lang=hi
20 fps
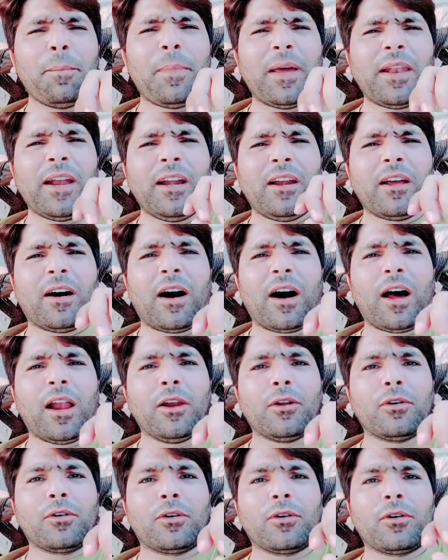मैंने
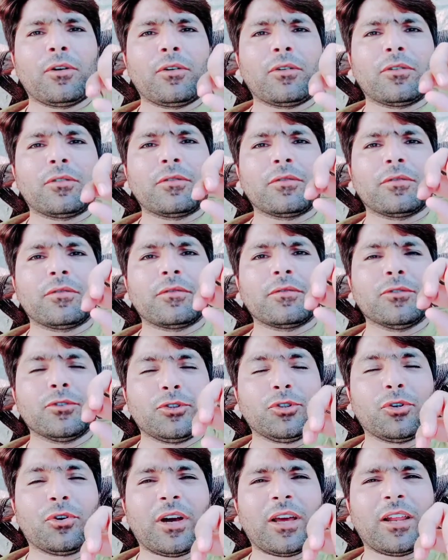डाल को
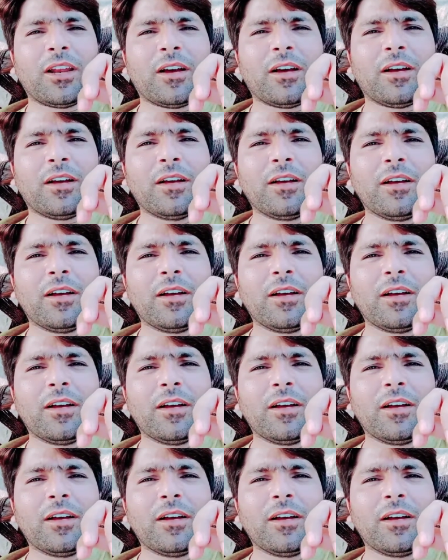जो है ना